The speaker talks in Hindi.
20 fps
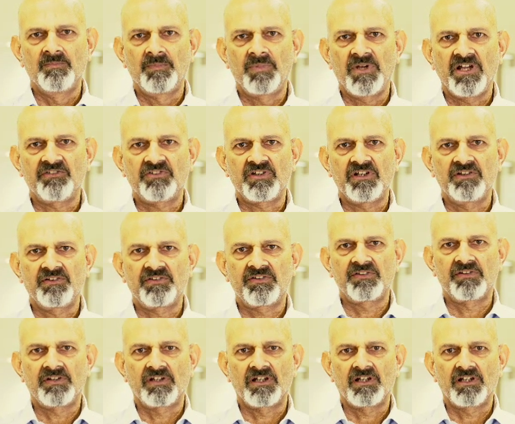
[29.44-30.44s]
पेशेंट्स
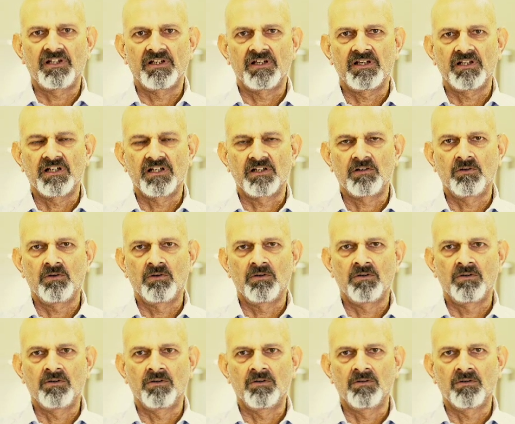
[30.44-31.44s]
uh, को
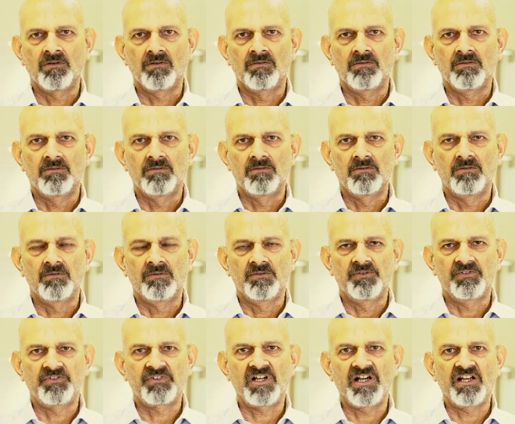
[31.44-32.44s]

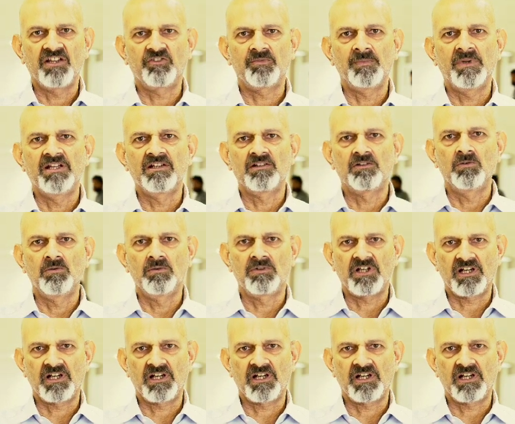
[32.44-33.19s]
स्टडीज़ में इंक्लूड